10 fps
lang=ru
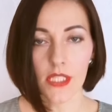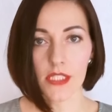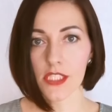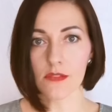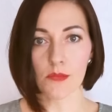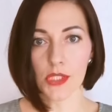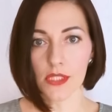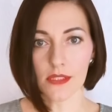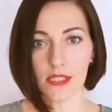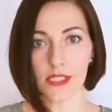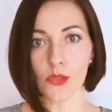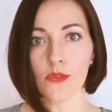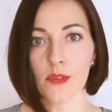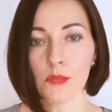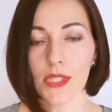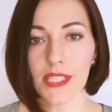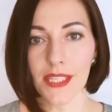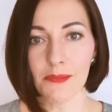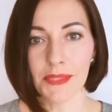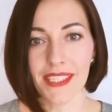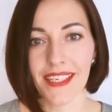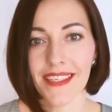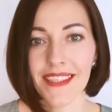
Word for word: это же вообще катастрофа была для меня.